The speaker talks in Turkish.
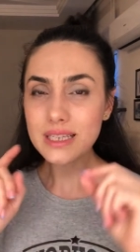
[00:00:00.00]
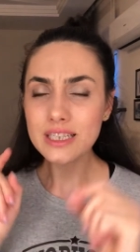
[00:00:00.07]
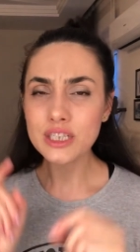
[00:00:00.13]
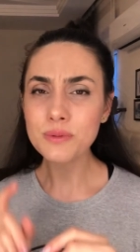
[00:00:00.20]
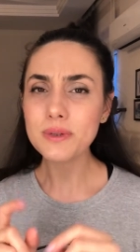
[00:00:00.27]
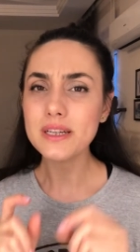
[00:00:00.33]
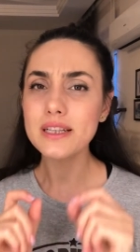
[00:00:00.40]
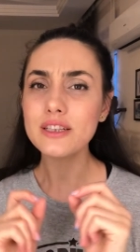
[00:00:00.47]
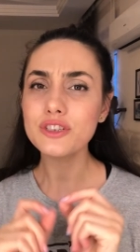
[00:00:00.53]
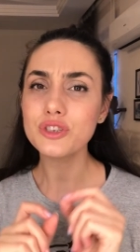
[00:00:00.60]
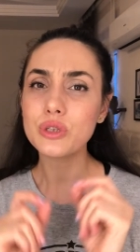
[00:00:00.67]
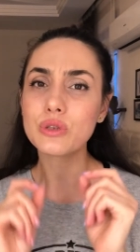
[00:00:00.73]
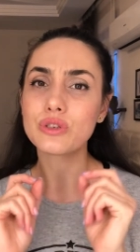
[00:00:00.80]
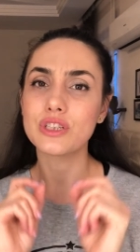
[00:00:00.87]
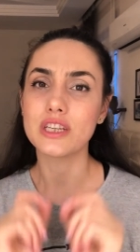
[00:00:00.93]
Şimdi
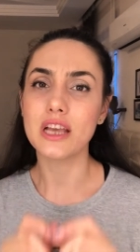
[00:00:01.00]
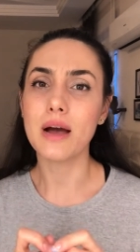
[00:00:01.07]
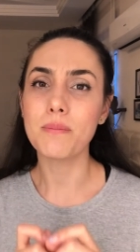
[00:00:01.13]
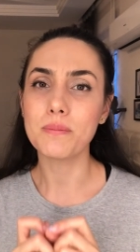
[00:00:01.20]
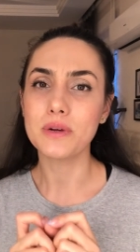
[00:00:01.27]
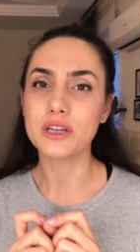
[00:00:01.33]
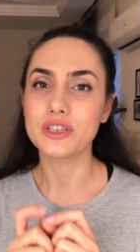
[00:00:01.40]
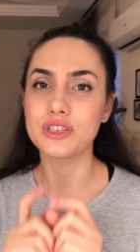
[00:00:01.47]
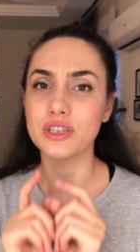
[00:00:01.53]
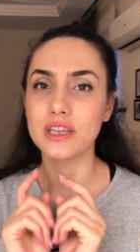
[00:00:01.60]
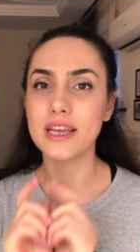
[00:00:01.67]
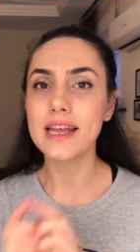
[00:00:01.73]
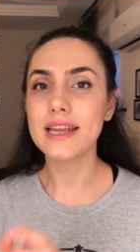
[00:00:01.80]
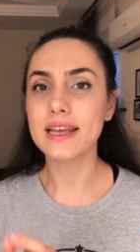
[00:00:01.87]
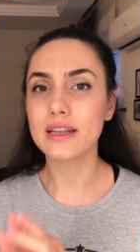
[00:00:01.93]
kalıcı oje yapmak için
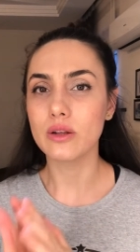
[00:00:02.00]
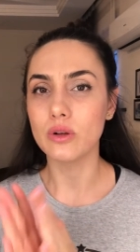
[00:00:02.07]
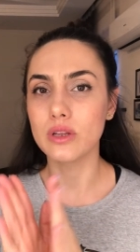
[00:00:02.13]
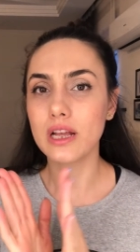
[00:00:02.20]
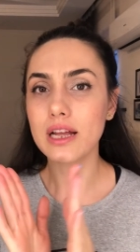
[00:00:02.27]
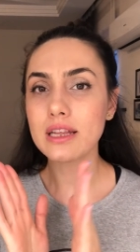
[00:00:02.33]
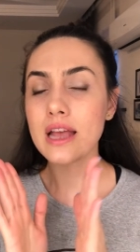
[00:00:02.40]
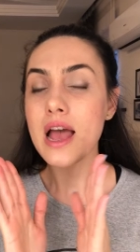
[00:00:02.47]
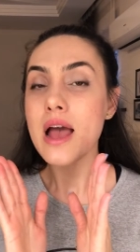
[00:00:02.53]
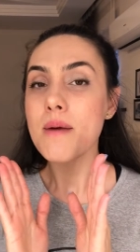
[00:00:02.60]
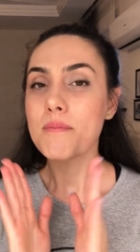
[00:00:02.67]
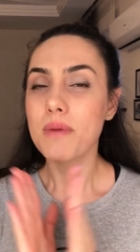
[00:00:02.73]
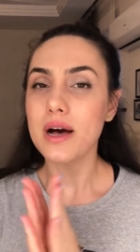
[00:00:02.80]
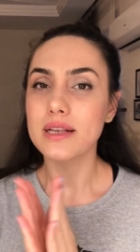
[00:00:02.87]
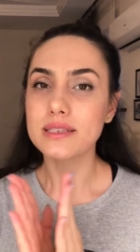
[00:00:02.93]
gerekli olan
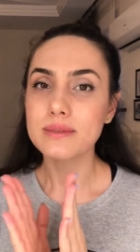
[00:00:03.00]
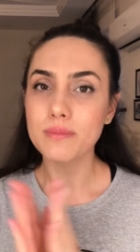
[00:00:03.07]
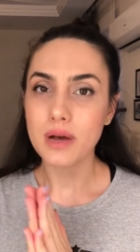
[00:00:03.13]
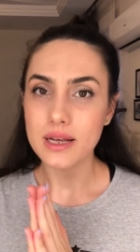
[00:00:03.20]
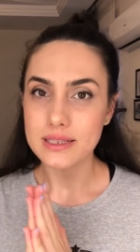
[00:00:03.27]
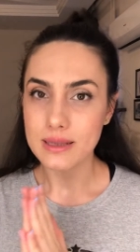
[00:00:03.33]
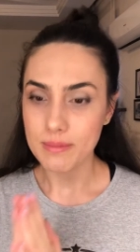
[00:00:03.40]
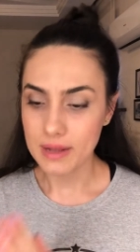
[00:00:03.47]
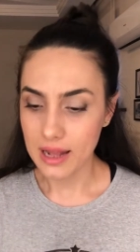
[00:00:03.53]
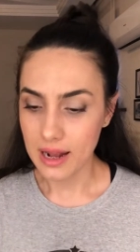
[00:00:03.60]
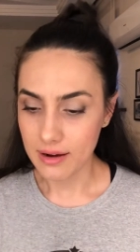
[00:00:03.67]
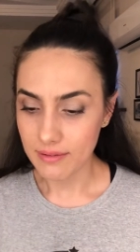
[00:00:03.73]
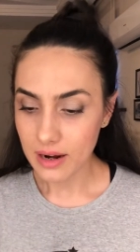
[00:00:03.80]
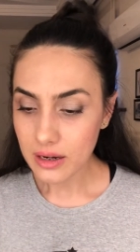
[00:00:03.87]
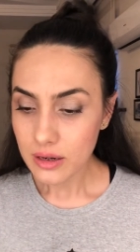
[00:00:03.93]
bazı
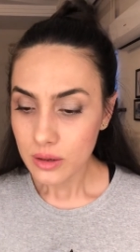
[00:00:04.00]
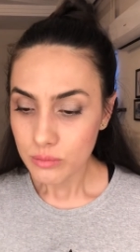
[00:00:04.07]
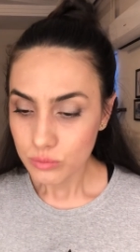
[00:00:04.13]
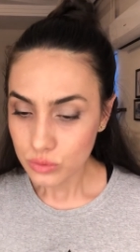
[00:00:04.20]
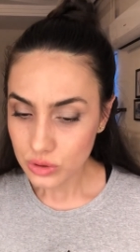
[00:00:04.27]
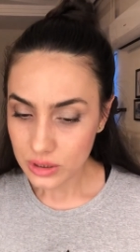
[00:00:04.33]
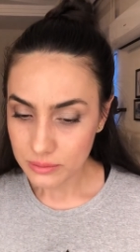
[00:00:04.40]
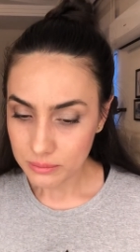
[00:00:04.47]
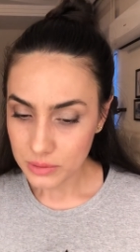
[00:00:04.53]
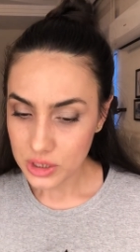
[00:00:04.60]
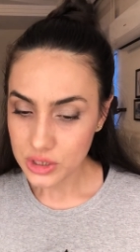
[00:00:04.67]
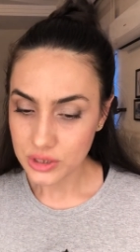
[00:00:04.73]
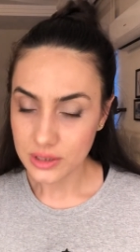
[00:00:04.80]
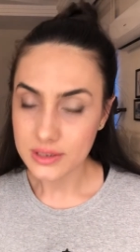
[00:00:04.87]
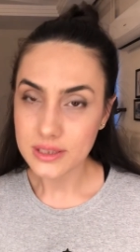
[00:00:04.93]
malzemeler var. Bunların
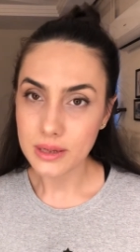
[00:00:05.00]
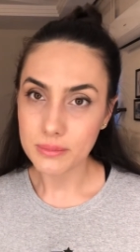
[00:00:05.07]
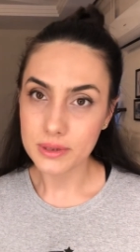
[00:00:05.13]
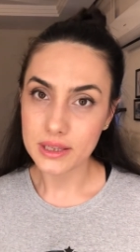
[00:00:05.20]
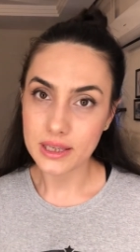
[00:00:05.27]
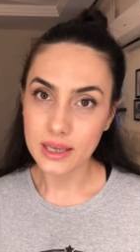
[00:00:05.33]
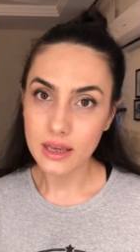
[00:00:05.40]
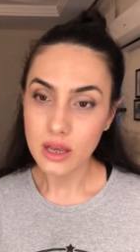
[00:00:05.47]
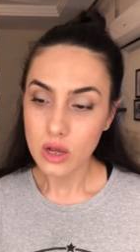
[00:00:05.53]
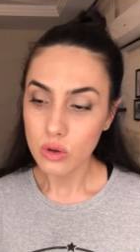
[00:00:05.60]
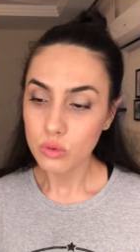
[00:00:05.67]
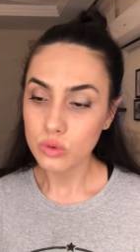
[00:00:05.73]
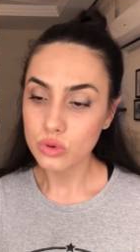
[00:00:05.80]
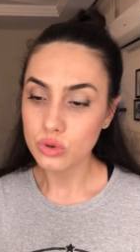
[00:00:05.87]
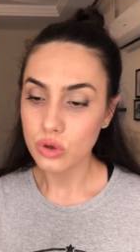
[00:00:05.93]
başında tabii ki
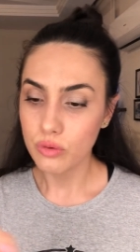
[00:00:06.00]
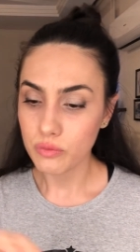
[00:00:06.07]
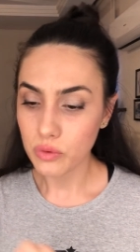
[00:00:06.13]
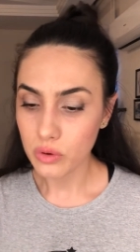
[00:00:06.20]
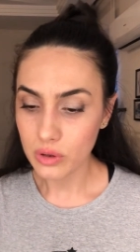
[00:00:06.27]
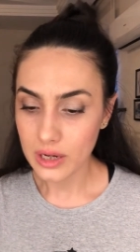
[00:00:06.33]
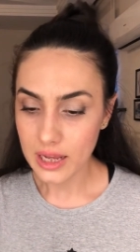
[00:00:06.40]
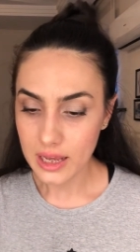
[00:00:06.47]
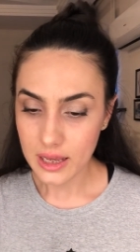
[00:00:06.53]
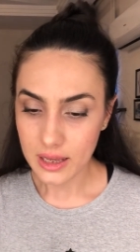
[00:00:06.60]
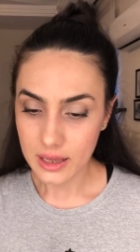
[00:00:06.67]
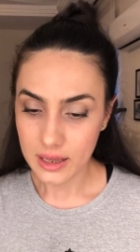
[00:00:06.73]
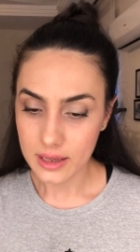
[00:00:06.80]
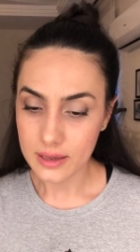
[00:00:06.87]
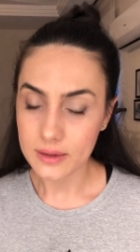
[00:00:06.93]
ultraviyole
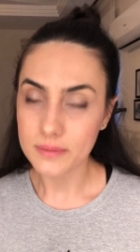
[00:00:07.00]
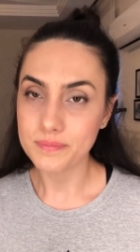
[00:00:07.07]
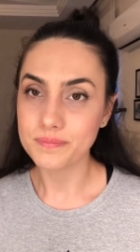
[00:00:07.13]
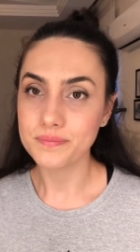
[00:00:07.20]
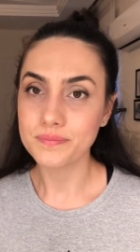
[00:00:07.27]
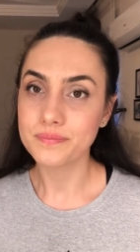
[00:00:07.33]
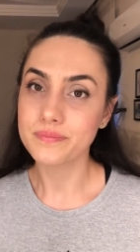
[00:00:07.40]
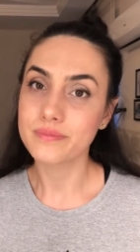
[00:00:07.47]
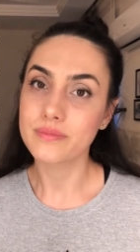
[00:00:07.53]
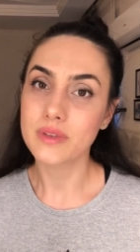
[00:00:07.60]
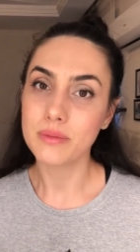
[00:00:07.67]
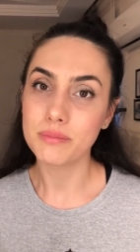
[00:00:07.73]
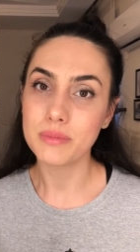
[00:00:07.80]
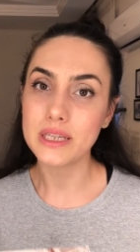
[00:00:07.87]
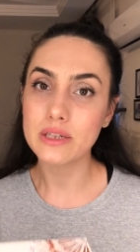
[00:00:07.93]
e,
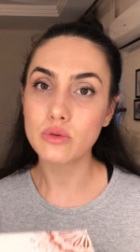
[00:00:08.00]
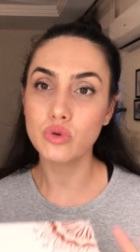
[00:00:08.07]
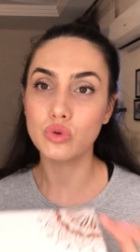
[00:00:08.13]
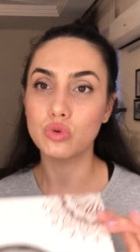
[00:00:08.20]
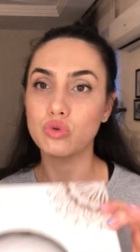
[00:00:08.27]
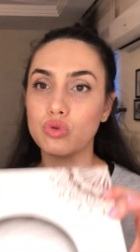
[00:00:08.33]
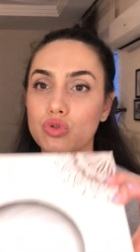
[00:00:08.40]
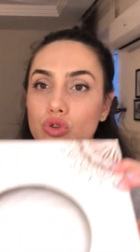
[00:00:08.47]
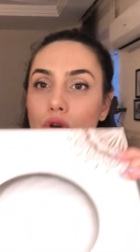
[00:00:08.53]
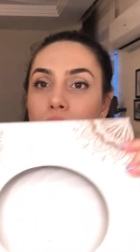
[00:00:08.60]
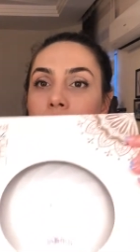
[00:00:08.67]
bir kurutucu.